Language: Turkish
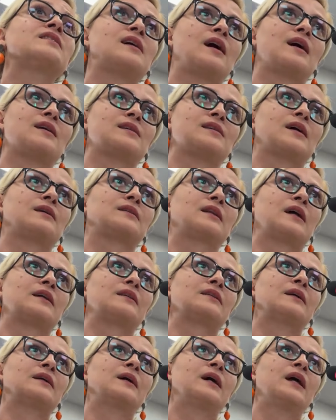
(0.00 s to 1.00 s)

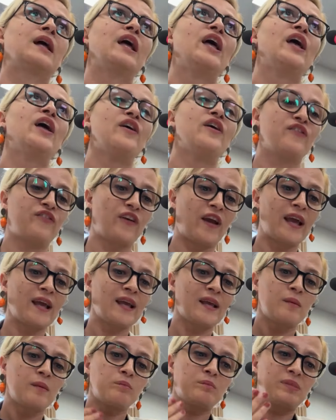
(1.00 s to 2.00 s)
tartaklandı.
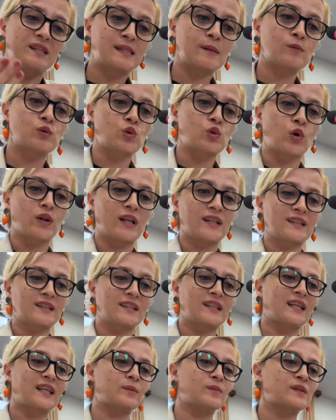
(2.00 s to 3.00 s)
Ve bizim
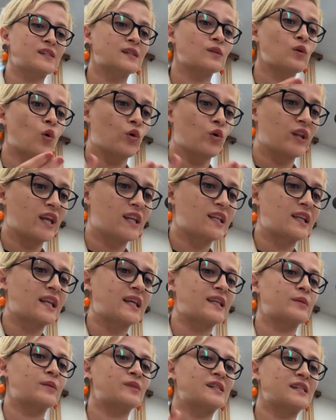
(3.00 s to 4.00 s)
söylediklerimizin,
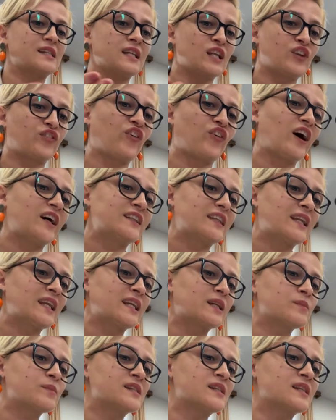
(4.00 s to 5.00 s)
önerilerimizin,
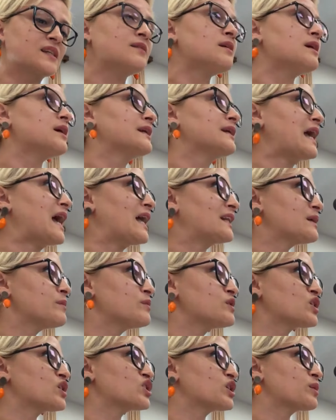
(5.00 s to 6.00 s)
ifadelerimizin
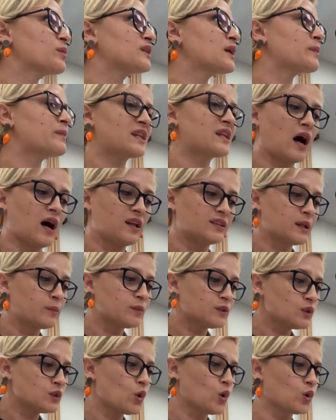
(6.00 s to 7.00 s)
geldiğimiz aşamada bir
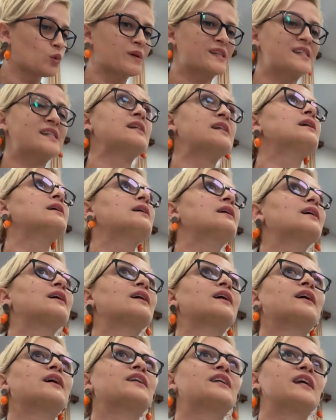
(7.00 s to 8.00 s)
anlamının olması
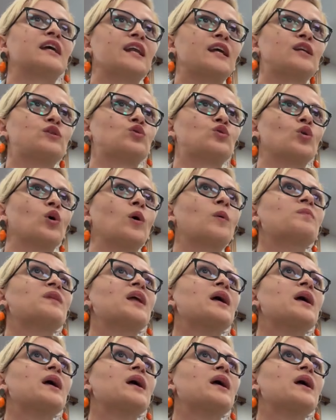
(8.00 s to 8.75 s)
e, gerekiyor.